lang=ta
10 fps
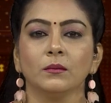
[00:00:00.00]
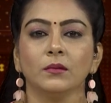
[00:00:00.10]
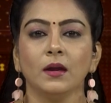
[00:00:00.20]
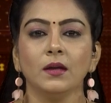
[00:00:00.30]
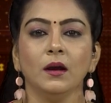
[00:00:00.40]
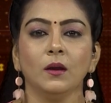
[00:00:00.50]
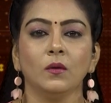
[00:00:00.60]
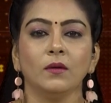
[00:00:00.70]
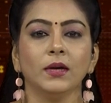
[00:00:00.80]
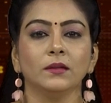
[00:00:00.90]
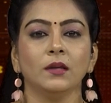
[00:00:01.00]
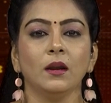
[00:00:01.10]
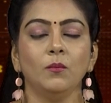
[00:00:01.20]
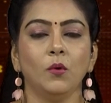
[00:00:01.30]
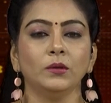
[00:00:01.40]
தனியார் உணவகத்தில்
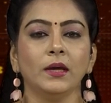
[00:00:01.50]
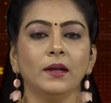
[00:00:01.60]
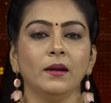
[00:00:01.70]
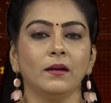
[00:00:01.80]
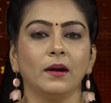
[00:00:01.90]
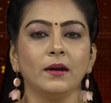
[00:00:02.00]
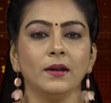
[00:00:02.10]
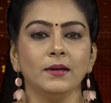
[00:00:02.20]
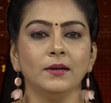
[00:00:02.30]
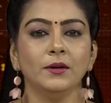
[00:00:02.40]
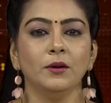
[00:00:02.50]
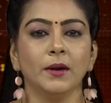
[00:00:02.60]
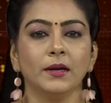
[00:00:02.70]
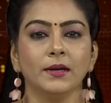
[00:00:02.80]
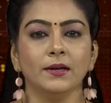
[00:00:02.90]
போதையில் ரகளையில்
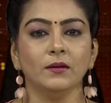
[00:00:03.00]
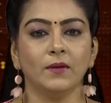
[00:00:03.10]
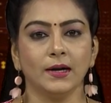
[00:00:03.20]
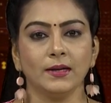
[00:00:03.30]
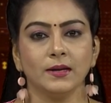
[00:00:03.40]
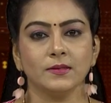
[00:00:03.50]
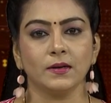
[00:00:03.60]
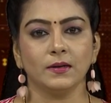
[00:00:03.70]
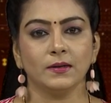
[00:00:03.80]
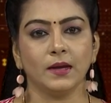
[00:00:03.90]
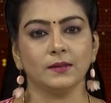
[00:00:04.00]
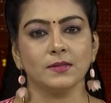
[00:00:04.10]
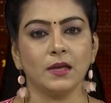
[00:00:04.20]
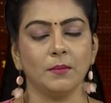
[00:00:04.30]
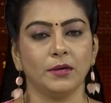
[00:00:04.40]
ஈடுபட்ட இரு வழக்கறிஞர்கள் கைது
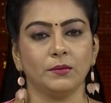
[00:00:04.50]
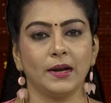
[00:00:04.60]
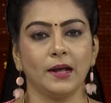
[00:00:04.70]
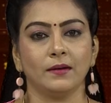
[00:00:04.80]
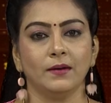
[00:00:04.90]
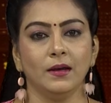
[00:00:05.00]
செய்யப்பட்டுள்ளனர்